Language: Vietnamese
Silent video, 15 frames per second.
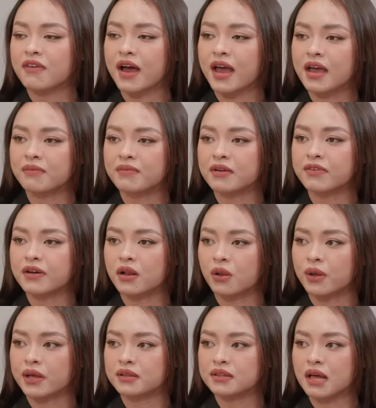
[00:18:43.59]
và em đã phải
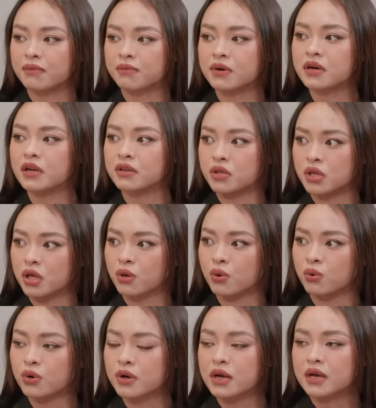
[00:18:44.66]
luyện tập rất là
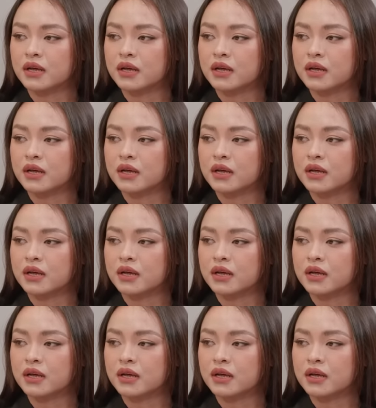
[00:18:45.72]
nhiều,